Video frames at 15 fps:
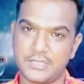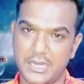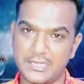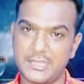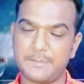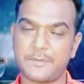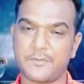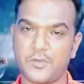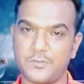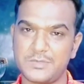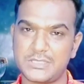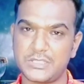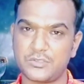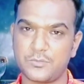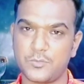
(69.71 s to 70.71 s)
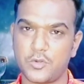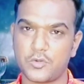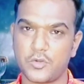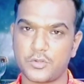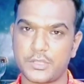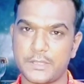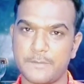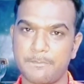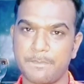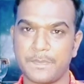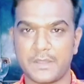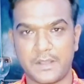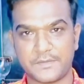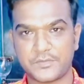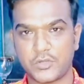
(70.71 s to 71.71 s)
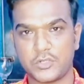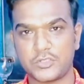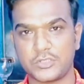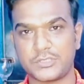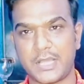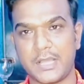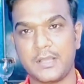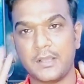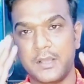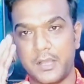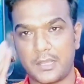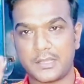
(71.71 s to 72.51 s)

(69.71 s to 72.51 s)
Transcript: यार ये परफॉर्मेंस है तुम लोगों की अफसोस होता है